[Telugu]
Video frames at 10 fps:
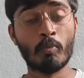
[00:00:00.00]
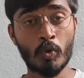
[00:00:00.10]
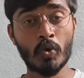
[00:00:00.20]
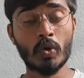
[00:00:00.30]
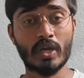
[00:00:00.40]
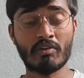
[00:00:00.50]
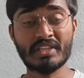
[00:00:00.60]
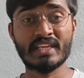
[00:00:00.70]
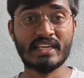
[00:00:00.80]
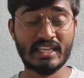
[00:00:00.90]
ఆ పురుగులు
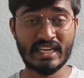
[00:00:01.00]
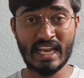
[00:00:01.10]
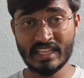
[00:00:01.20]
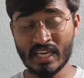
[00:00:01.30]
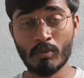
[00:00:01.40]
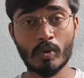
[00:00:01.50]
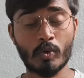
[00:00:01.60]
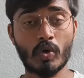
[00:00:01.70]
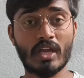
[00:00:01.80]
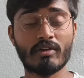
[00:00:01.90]
ఏవైతే ఈ నల్ల తామర
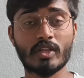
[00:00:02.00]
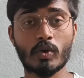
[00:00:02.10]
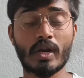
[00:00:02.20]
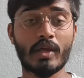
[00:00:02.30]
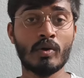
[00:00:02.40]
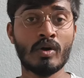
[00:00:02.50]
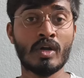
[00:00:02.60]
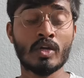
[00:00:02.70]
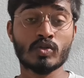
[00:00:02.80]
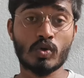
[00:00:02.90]
పురుగులు ఏవైతే ఉన్నాయో
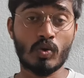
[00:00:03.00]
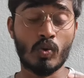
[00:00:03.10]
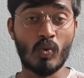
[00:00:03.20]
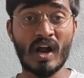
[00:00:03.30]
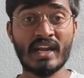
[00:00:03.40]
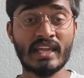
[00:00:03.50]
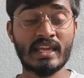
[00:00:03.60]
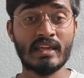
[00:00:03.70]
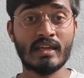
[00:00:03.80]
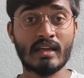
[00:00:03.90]
సో
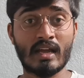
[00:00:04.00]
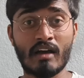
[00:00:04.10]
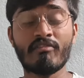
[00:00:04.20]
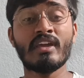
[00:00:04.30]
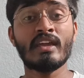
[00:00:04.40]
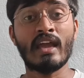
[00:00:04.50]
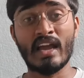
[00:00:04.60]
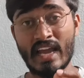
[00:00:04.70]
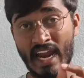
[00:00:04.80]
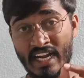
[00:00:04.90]
వాటికి అవి
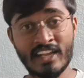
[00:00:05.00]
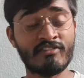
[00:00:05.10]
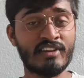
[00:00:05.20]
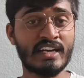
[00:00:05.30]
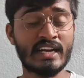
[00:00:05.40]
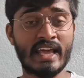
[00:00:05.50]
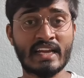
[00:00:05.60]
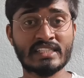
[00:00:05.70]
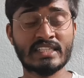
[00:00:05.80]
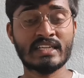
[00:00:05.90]
యాంటీఫీడెంట్
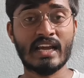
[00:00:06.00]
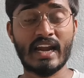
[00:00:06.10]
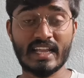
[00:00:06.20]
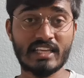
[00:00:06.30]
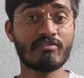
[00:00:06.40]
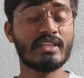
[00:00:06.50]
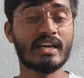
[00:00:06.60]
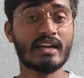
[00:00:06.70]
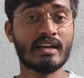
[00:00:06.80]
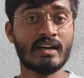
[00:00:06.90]
యాక్షన్ అండ్
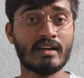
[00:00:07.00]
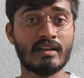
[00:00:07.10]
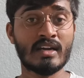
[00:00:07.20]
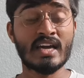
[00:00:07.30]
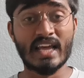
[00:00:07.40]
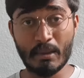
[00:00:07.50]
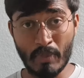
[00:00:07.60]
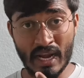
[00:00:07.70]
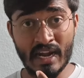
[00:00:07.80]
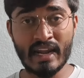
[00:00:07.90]
అదేవిధంగా
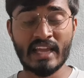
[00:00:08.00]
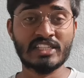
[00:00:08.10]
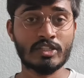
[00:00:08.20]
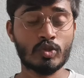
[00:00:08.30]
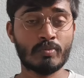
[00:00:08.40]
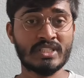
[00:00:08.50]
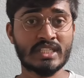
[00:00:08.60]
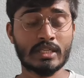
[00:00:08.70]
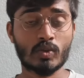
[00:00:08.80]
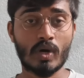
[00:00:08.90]
రెపెల్లెంట్ యాక్షన్
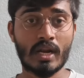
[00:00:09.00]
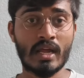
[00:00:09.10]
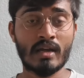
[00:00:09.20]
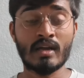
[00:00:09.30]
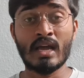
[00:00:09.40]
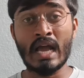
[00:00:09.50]
చూపించడం ద్వారా